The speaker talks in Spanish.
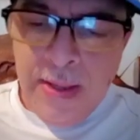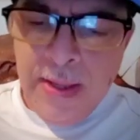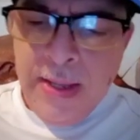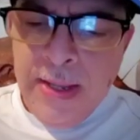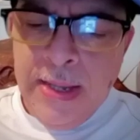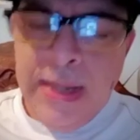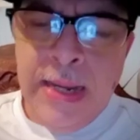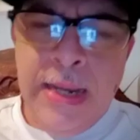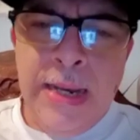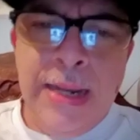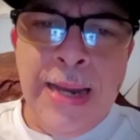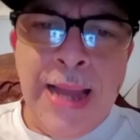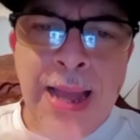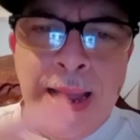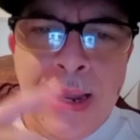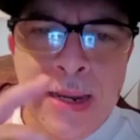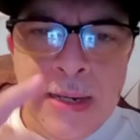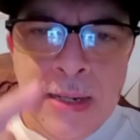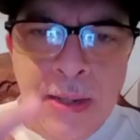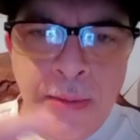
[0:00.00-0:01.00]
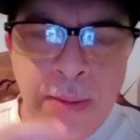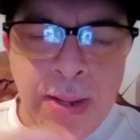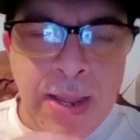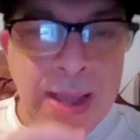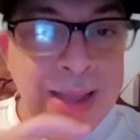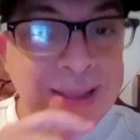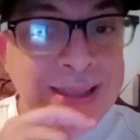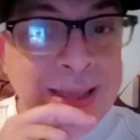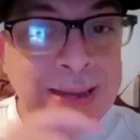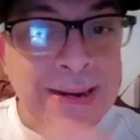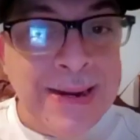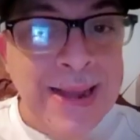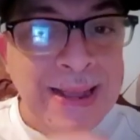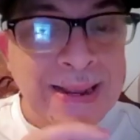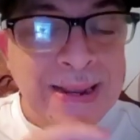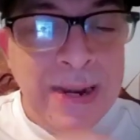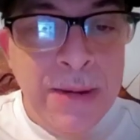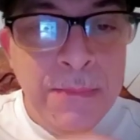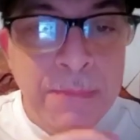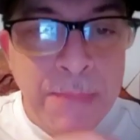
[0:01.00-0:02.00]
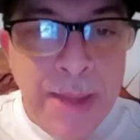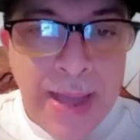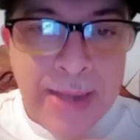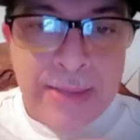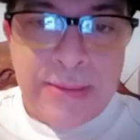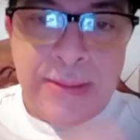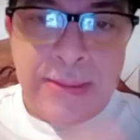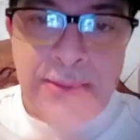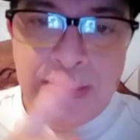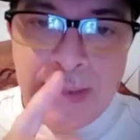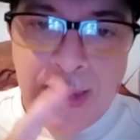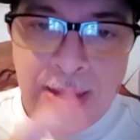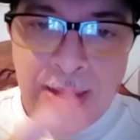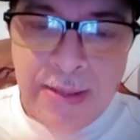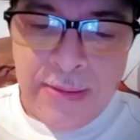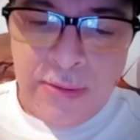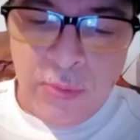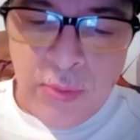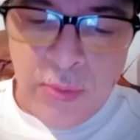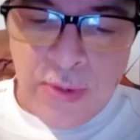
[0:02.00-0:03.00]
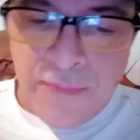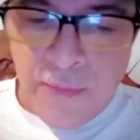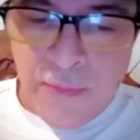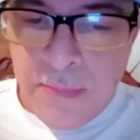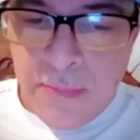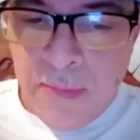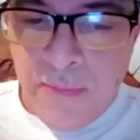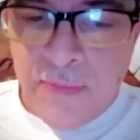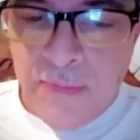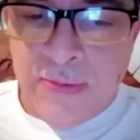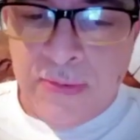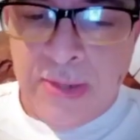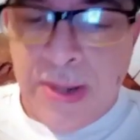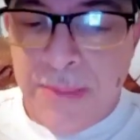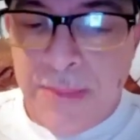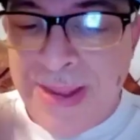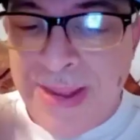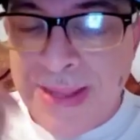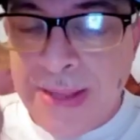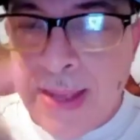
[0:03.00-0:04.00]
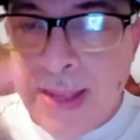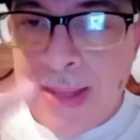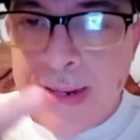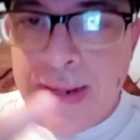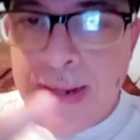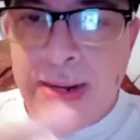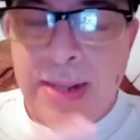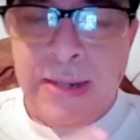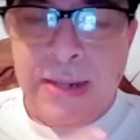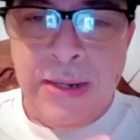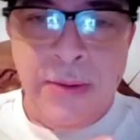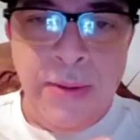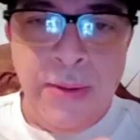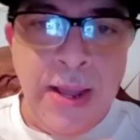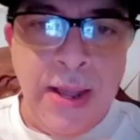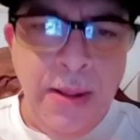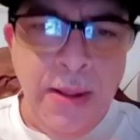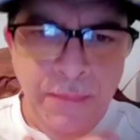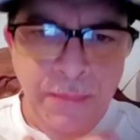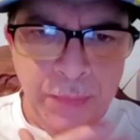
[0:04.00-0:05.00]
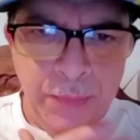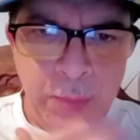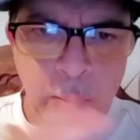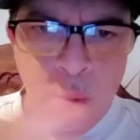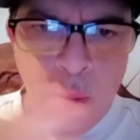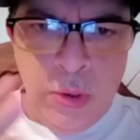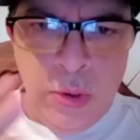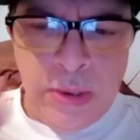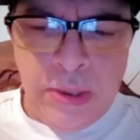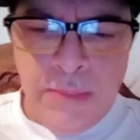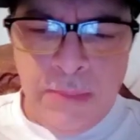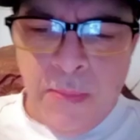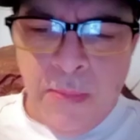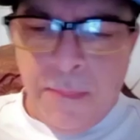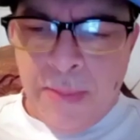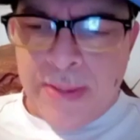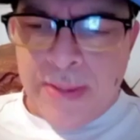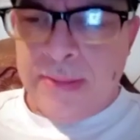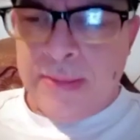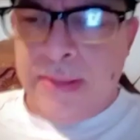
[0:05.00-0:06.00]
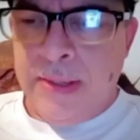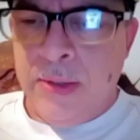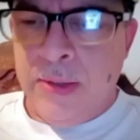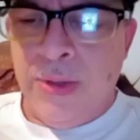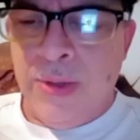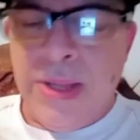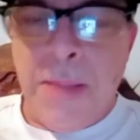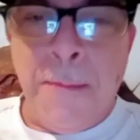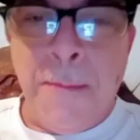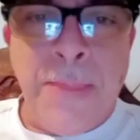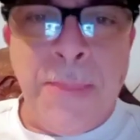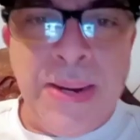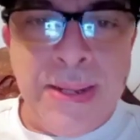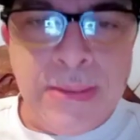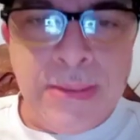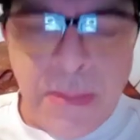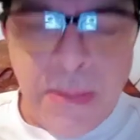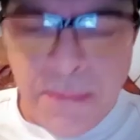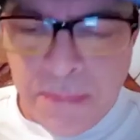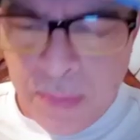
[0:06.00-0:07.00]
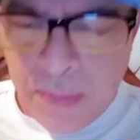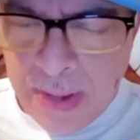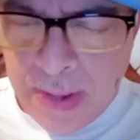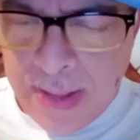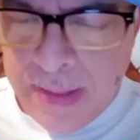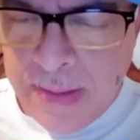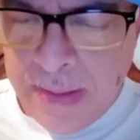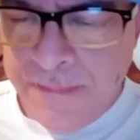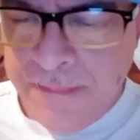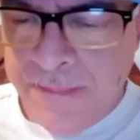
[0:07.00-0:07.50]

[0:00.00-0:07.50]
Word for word: y la NBA que arranca el martes ya de una forma oficial. Mañana la NBA, último partido de pretemporada